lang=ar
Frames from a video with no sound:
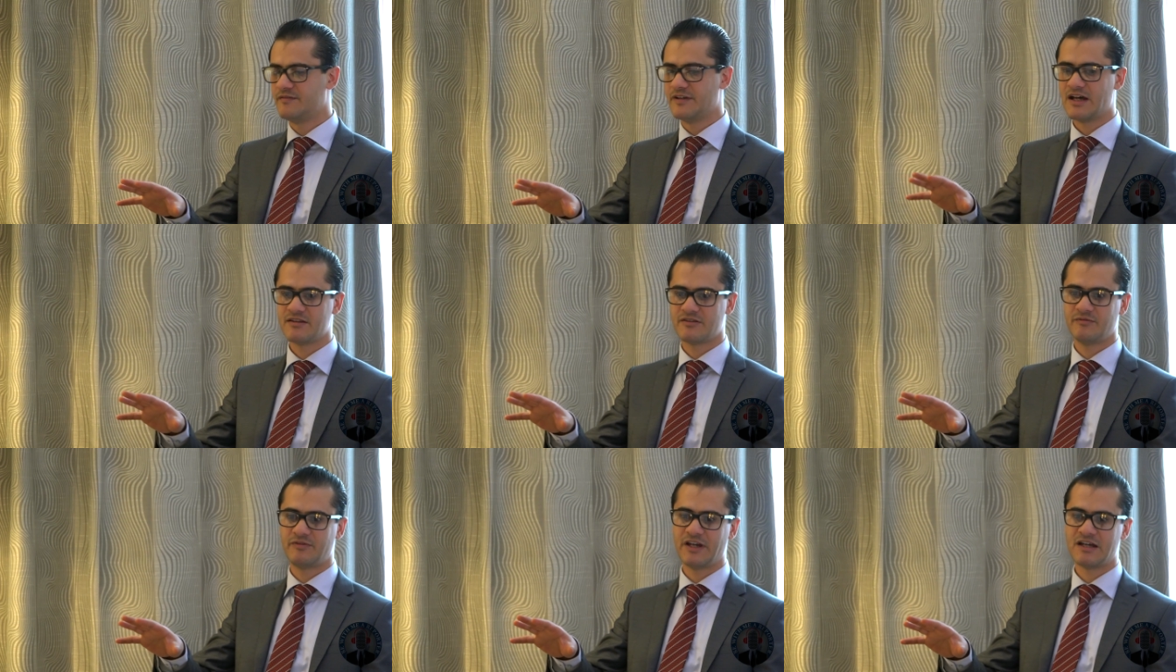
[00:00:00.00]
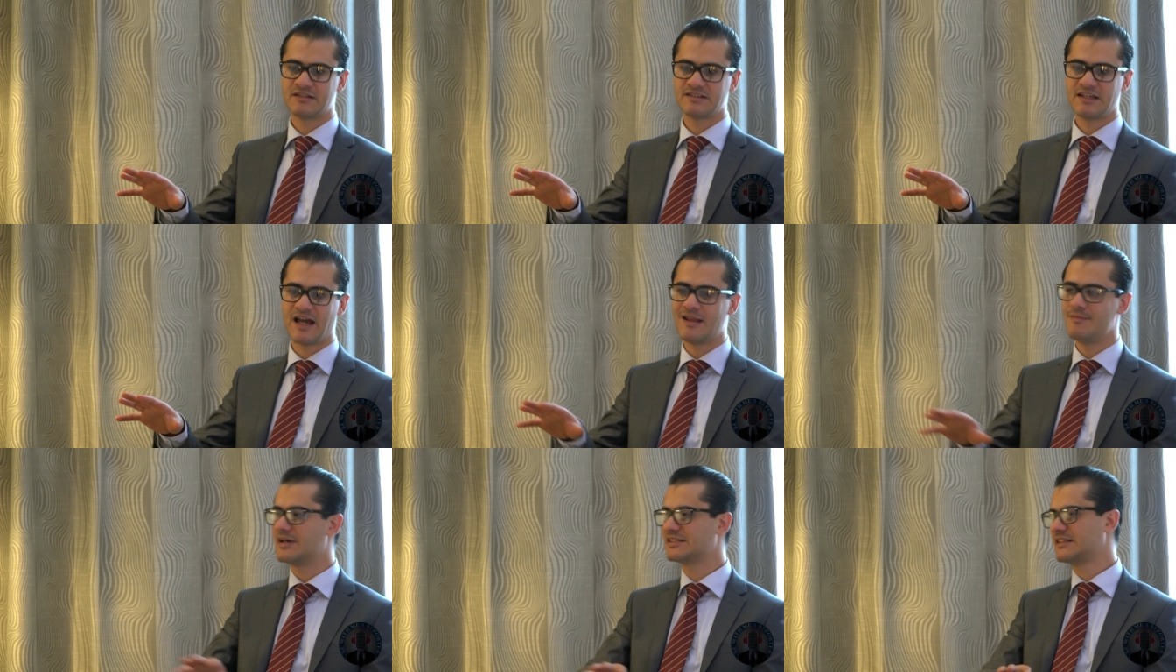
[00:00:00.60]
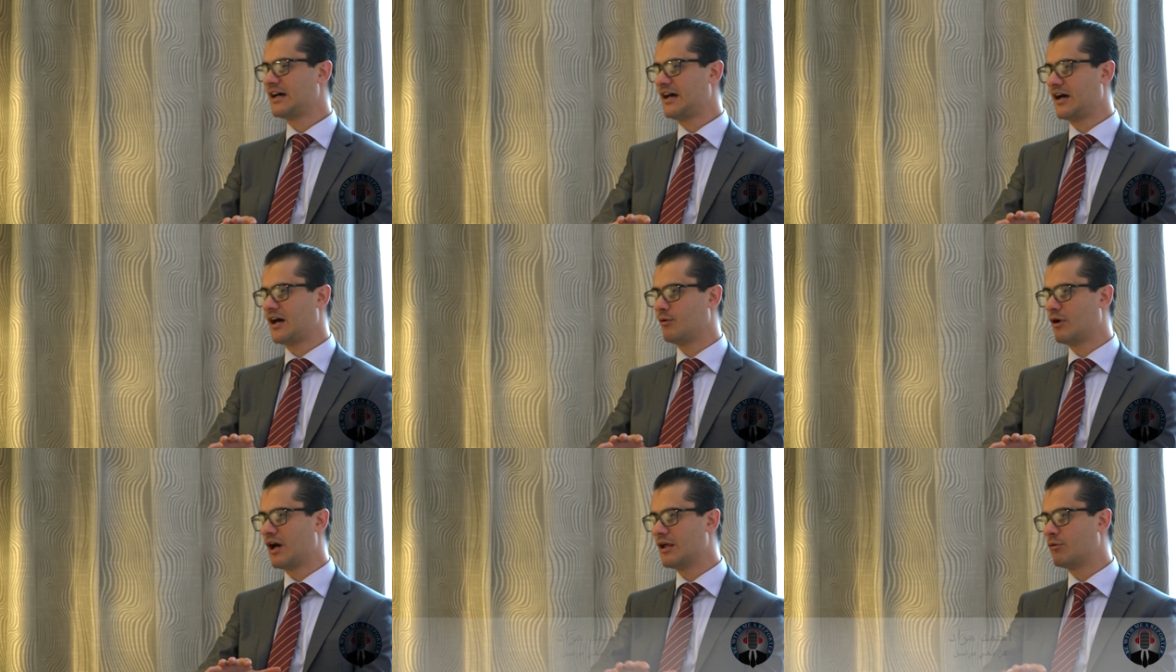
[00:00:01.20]
في هذه في هذه المساحه
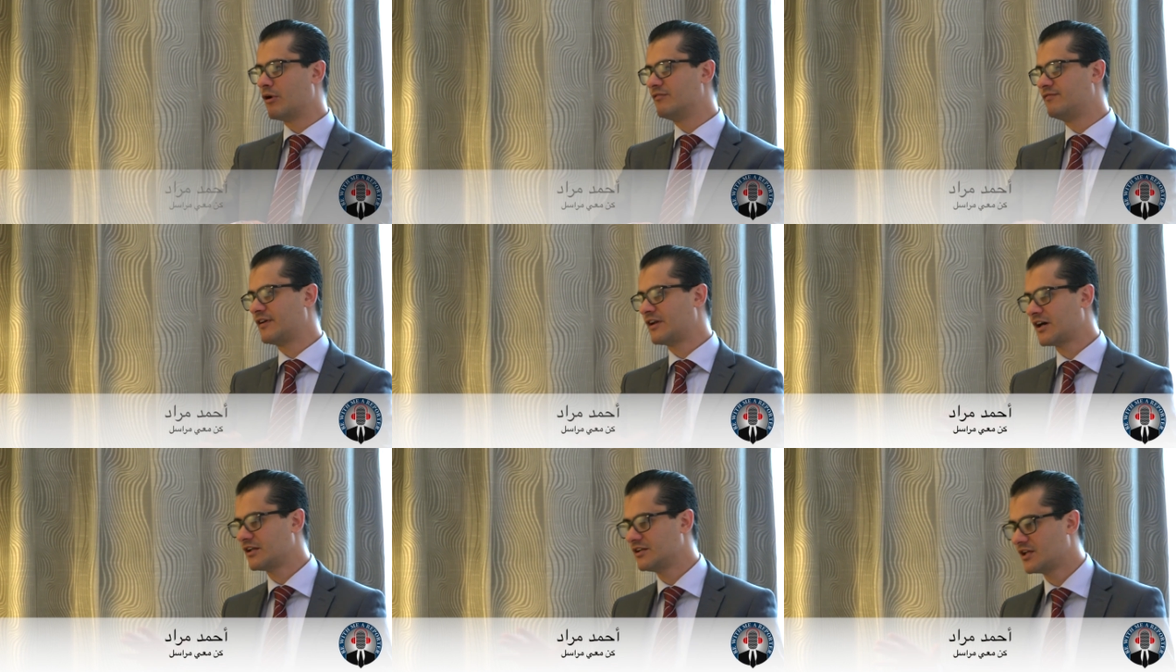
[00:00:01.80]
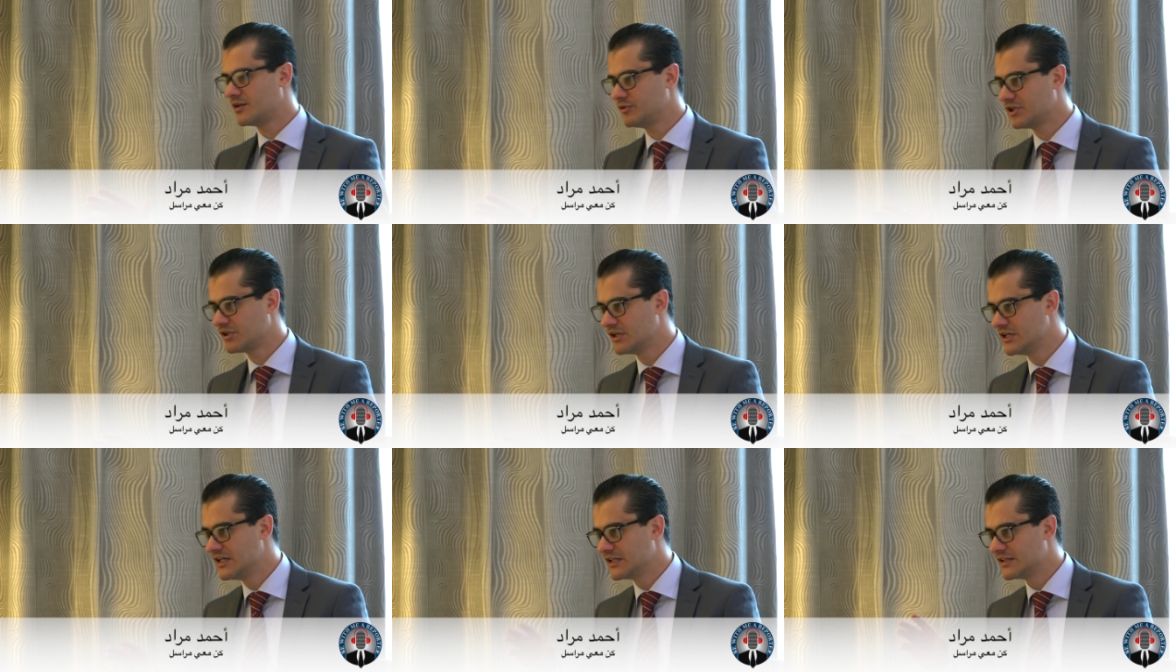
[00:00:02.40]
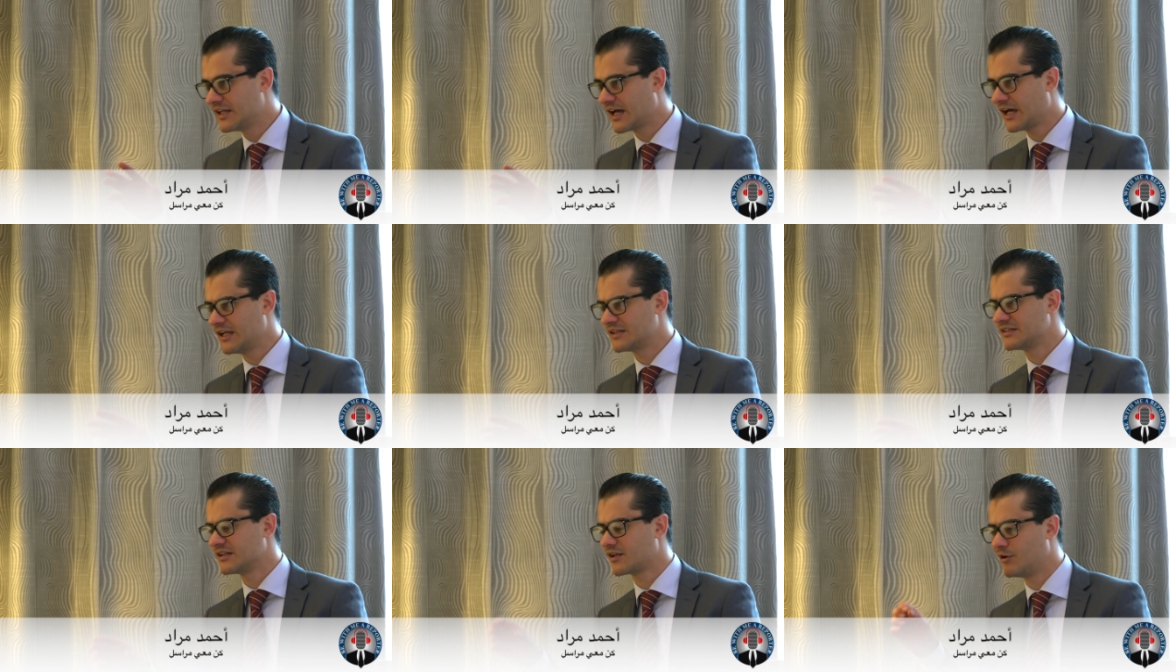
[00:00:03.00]
او الفراغ الكبير
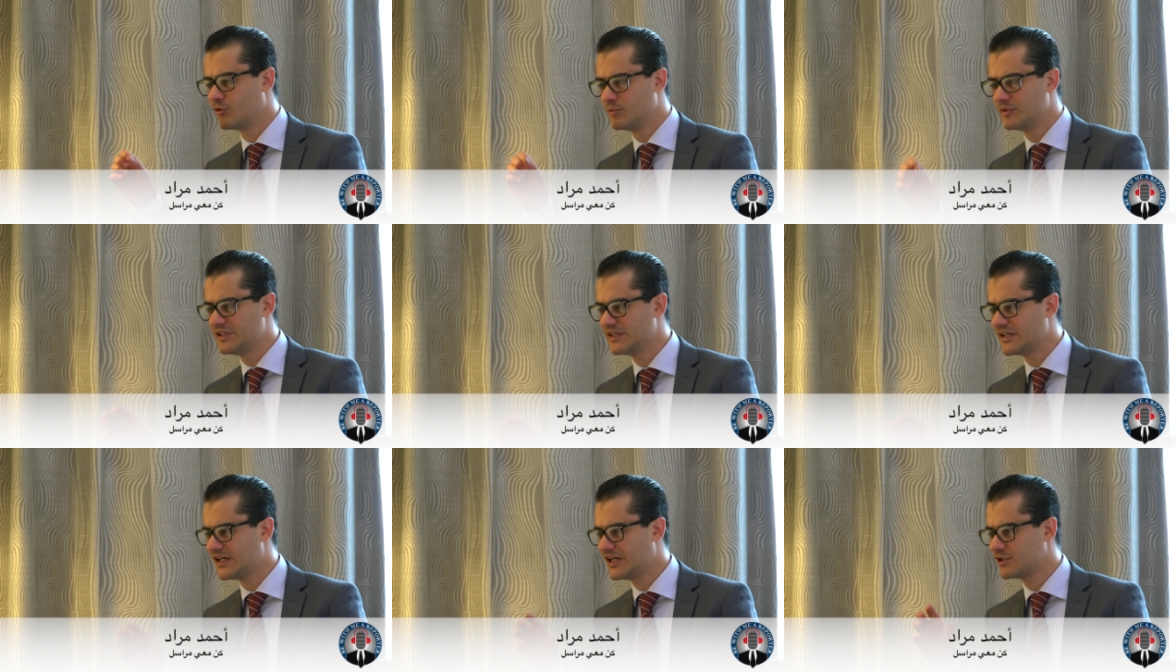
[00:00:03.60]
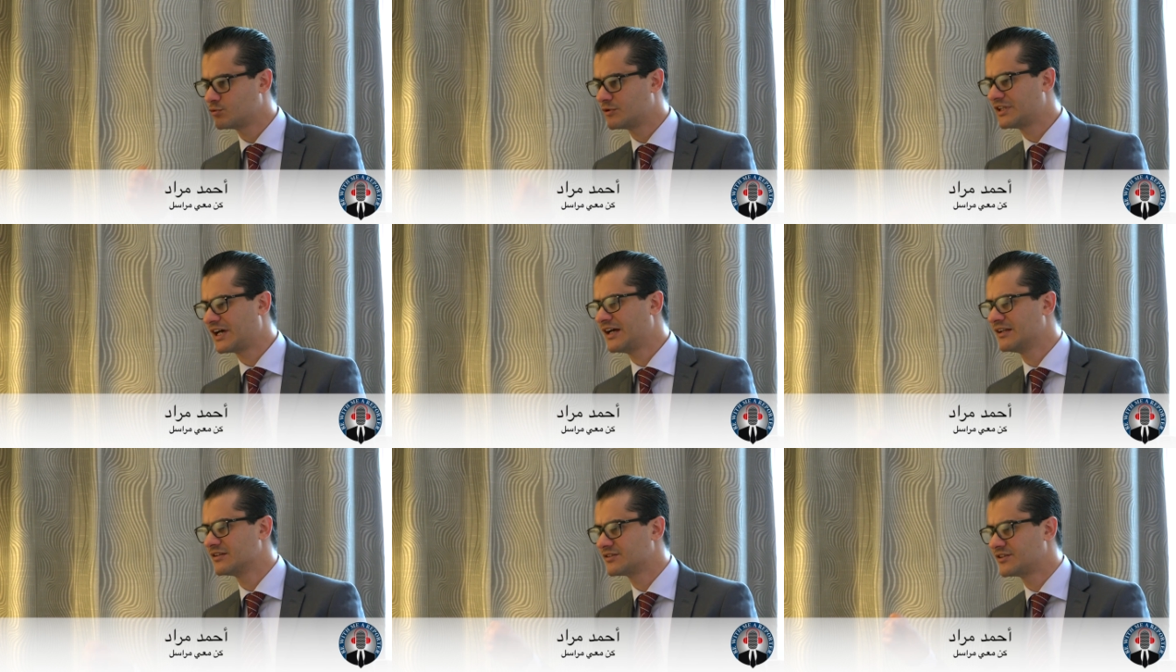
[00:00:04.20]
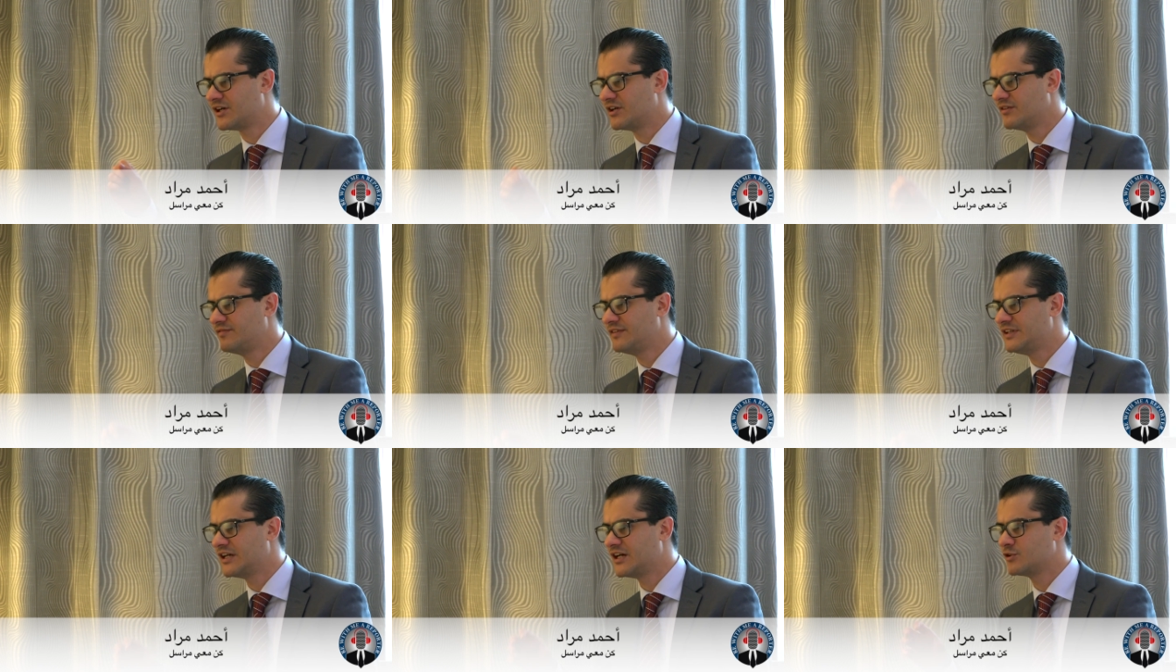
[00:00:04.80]
دخلت القوميات ودخلت
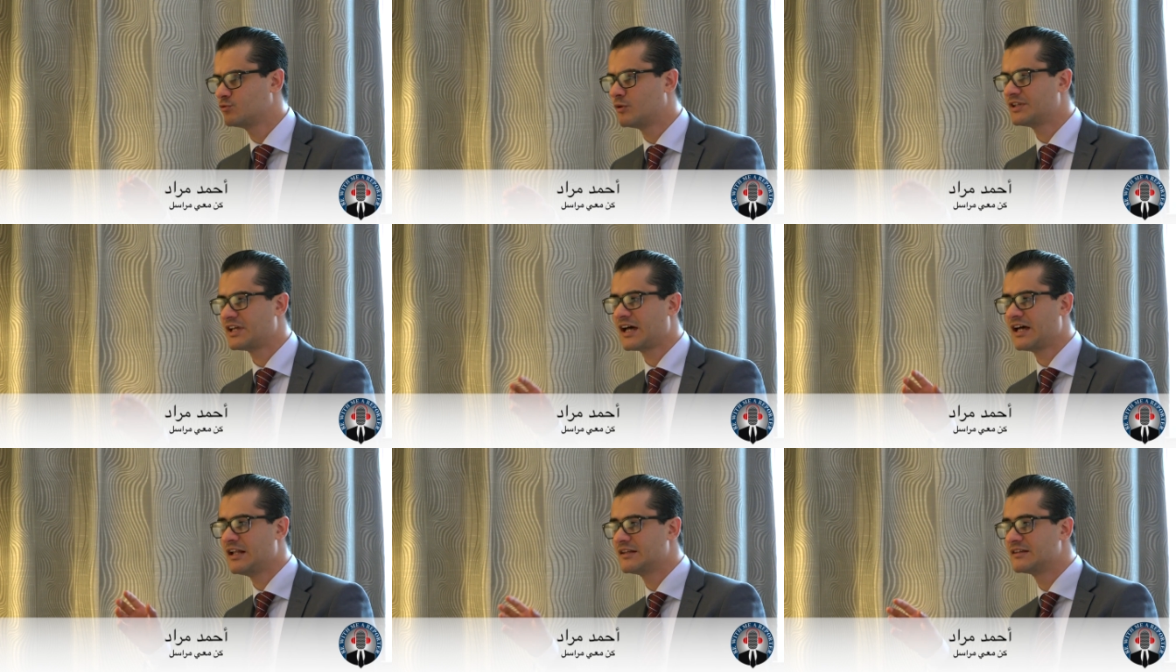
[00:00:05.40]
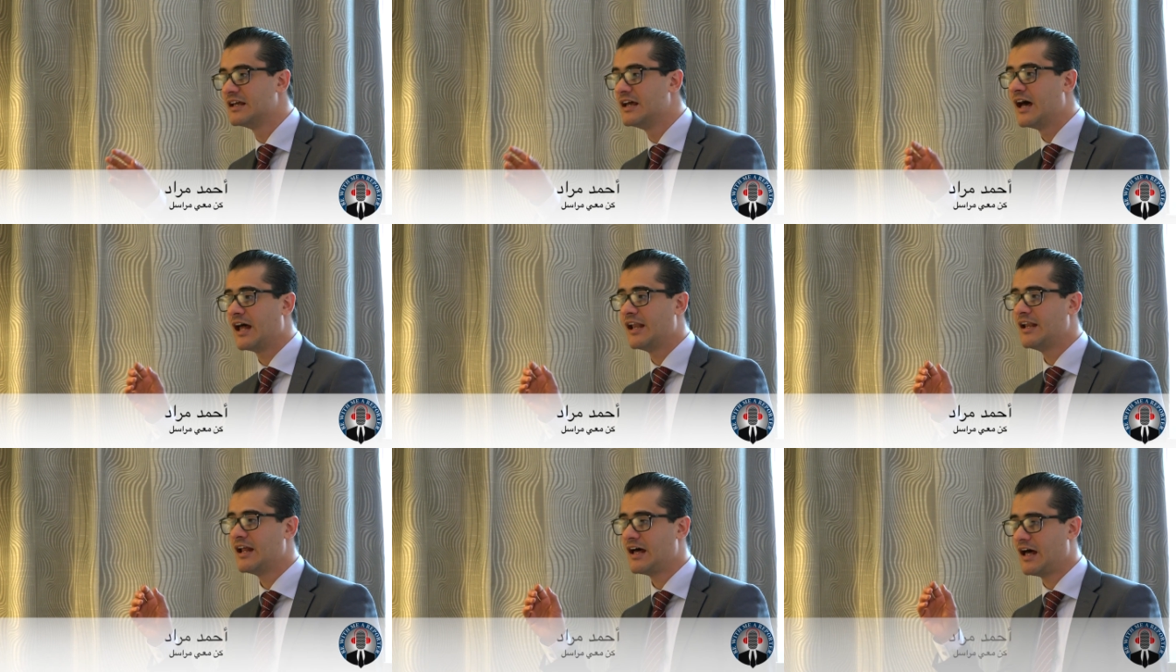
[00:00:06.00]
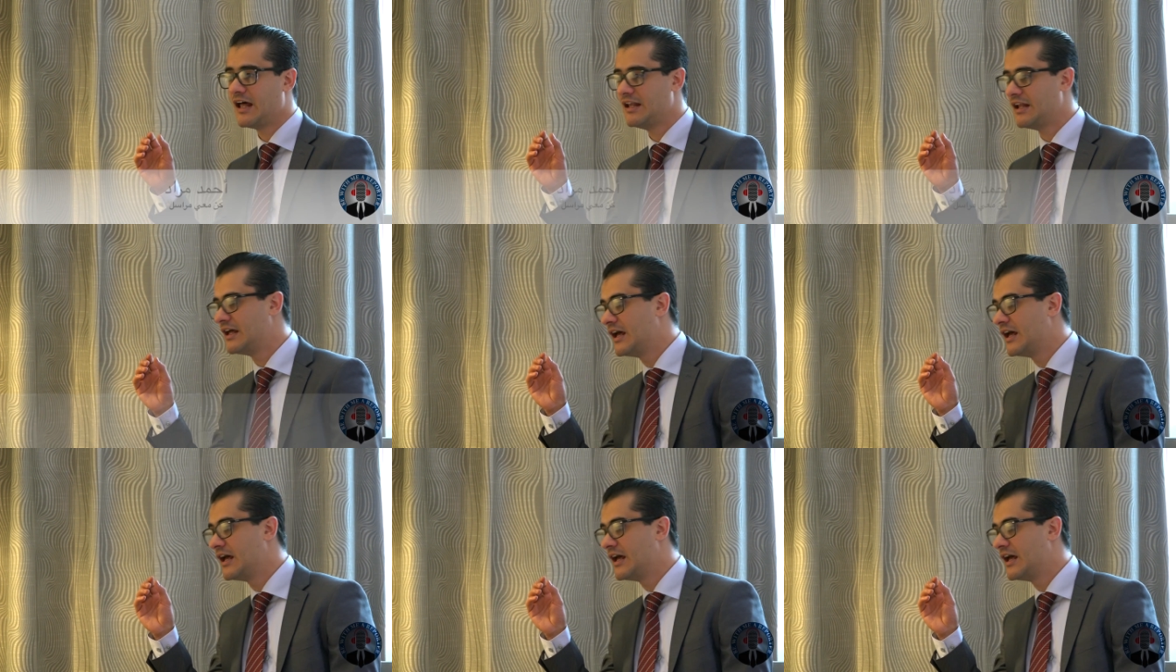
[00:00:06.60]
الطائفيات ودخلت اللا